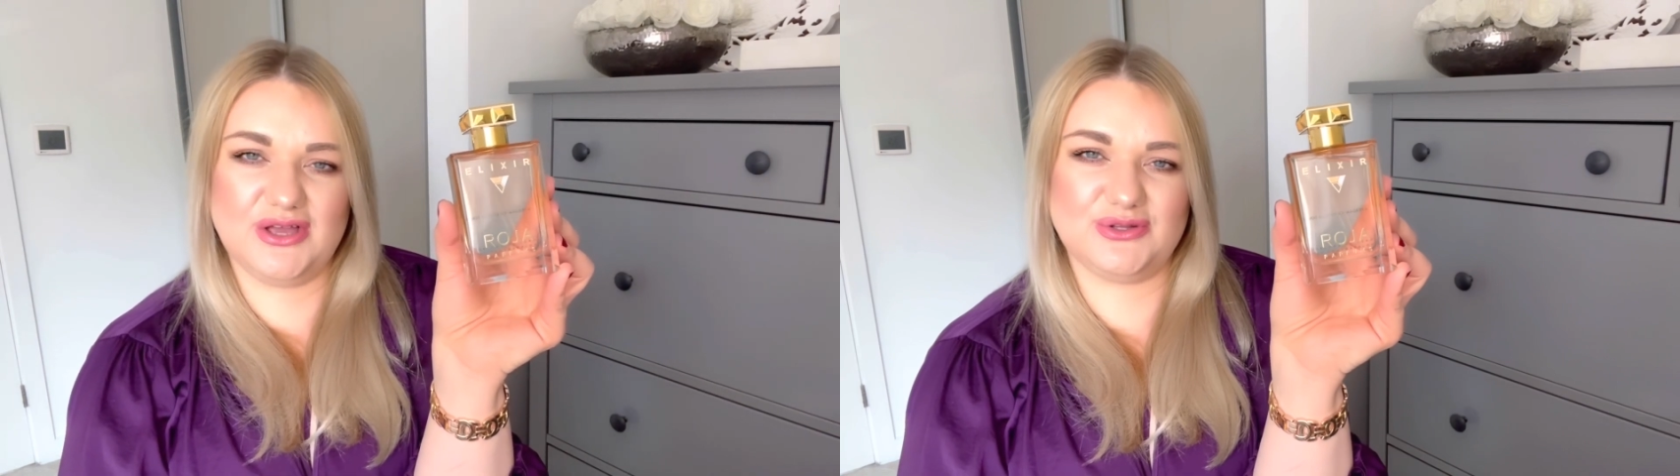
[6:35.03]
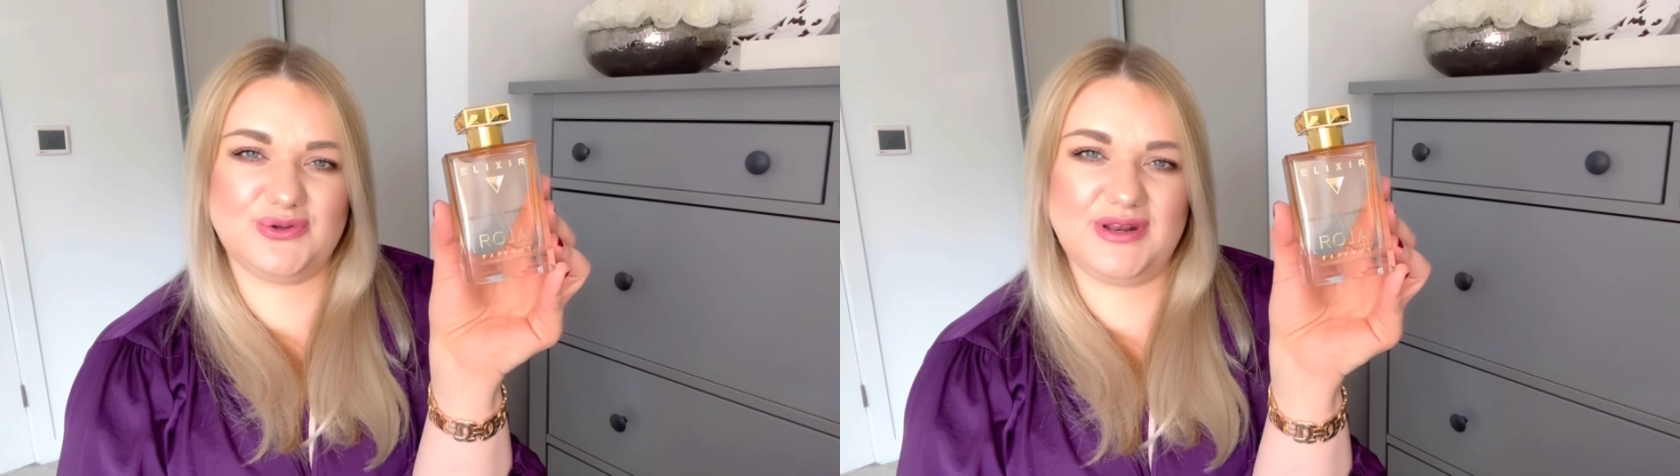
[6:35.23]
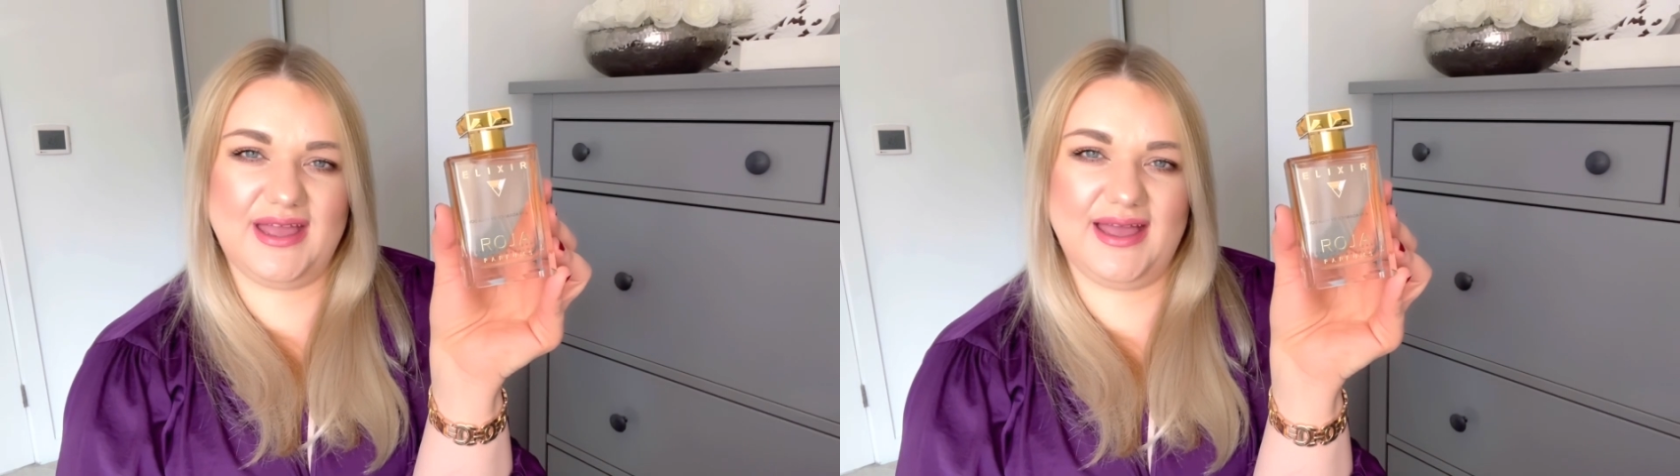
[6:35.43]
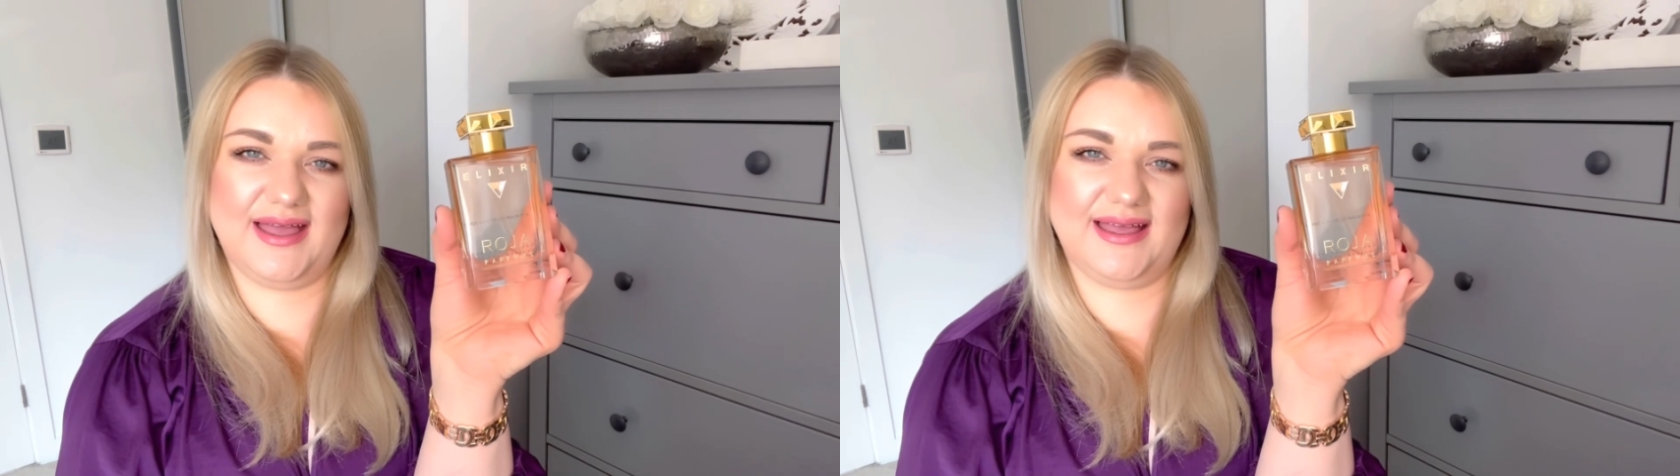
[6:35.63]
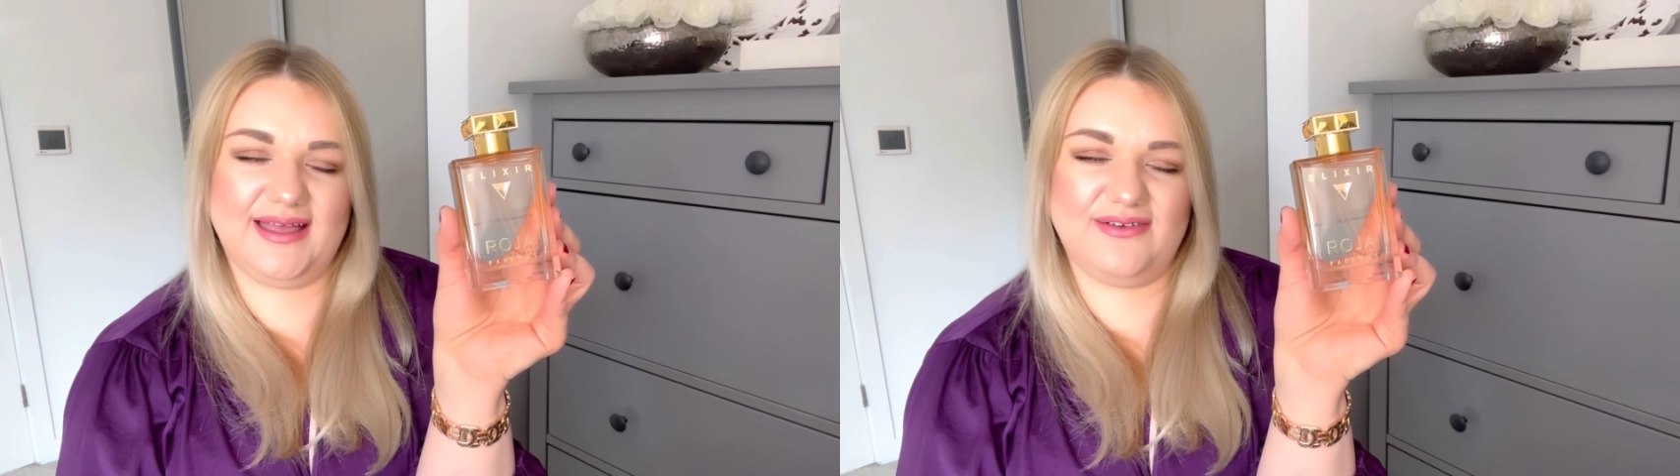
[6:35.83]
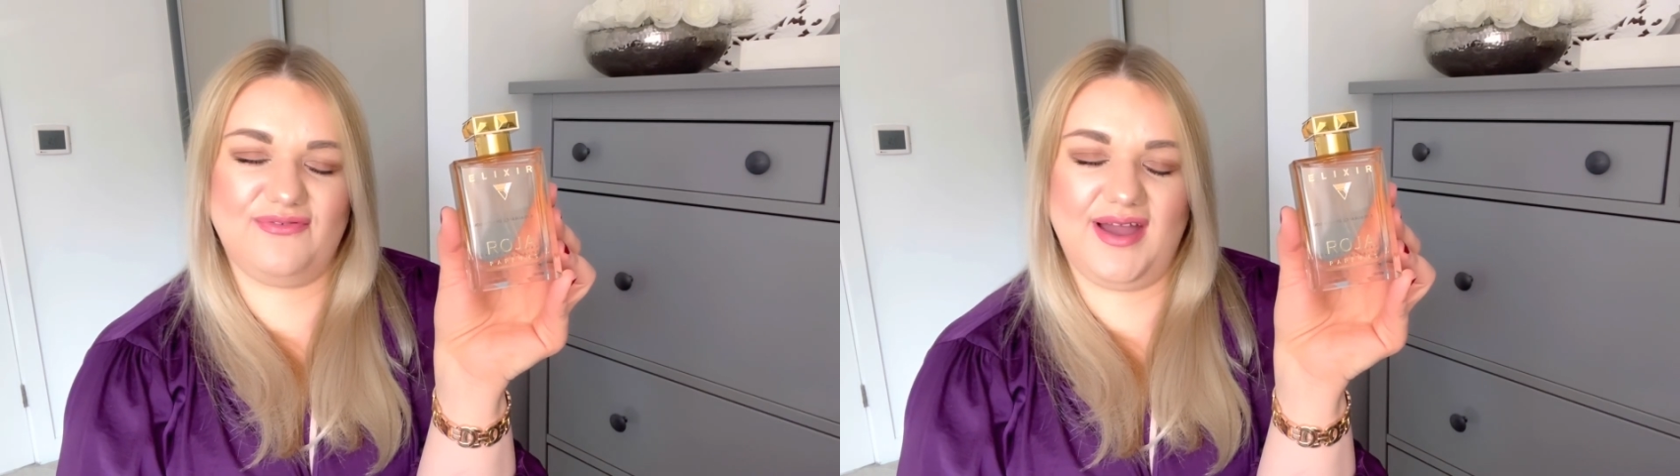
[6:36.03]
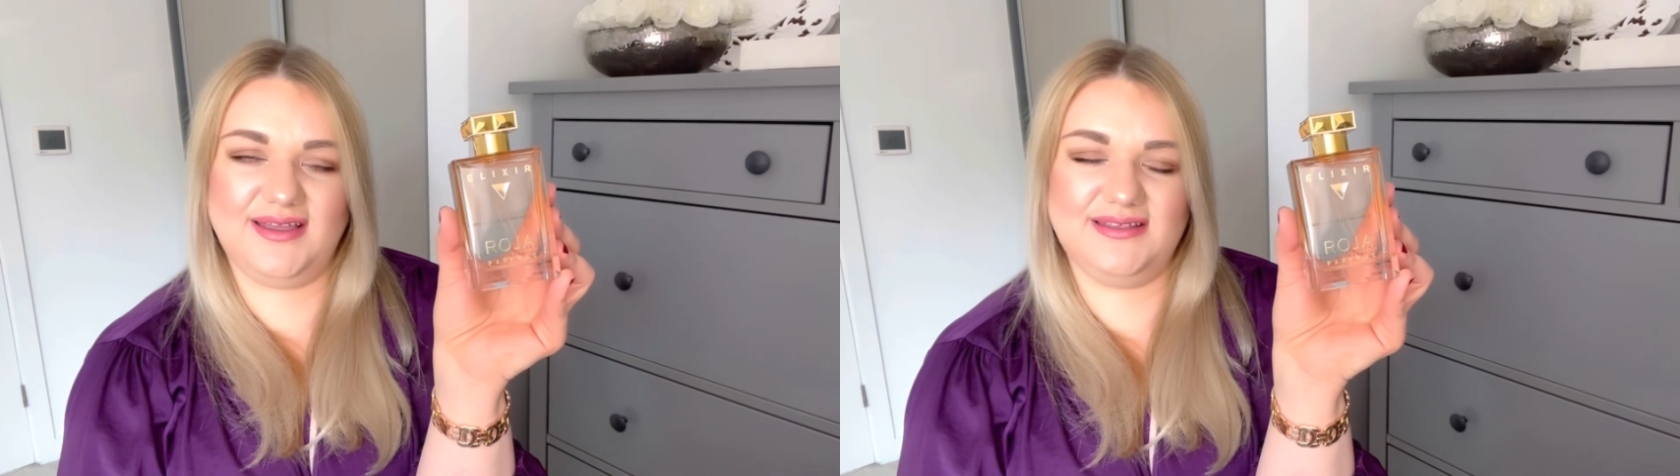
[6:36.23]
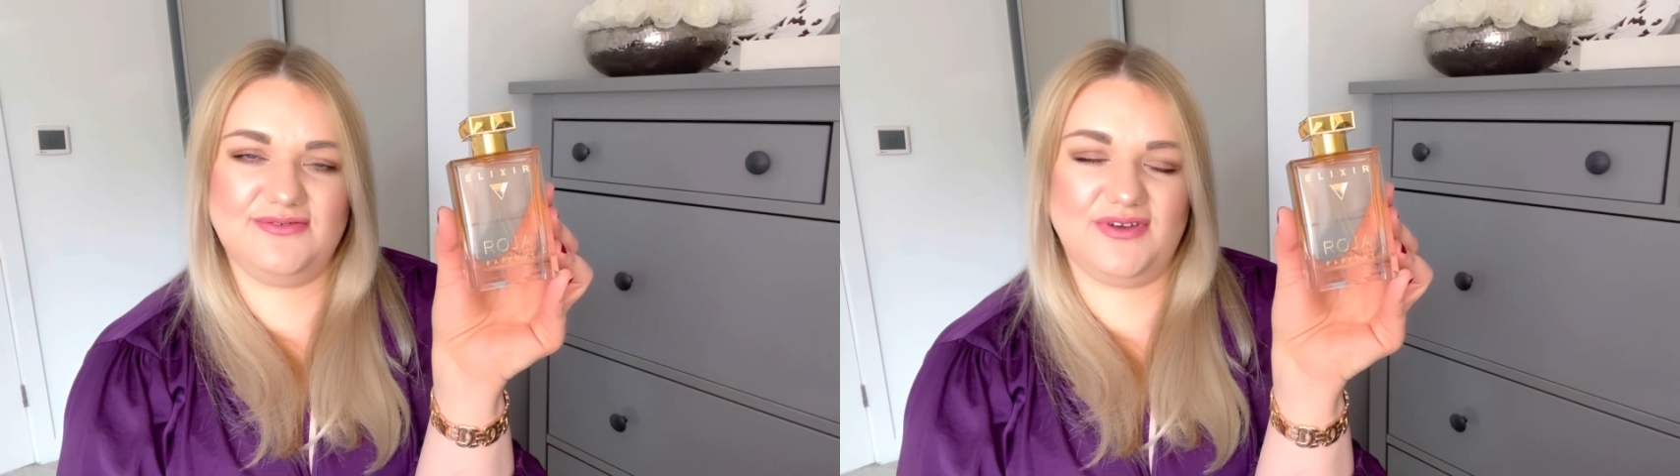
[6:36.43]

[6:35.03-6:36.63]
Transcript: które e, fajnie,